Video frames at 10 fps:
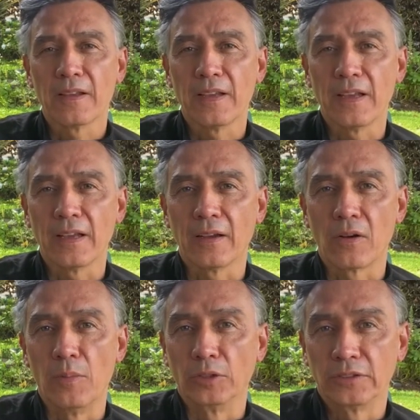y
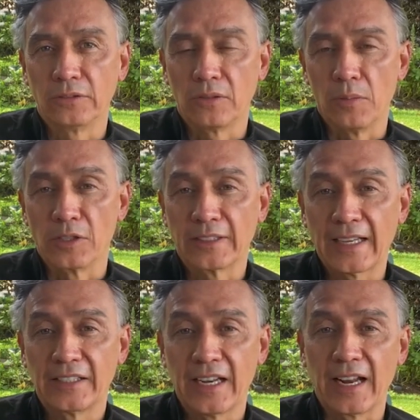como, como
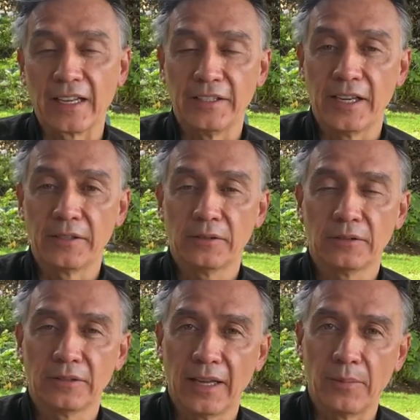estás llena,
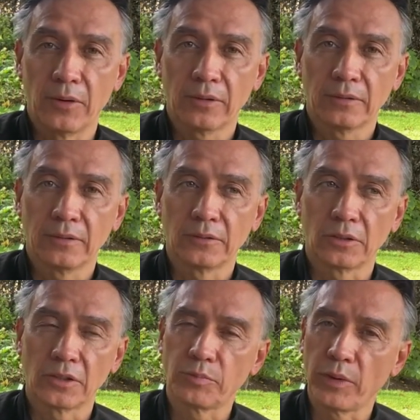lleno de amor,
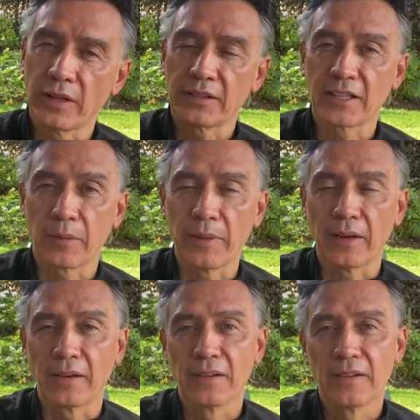entonces puedes servir,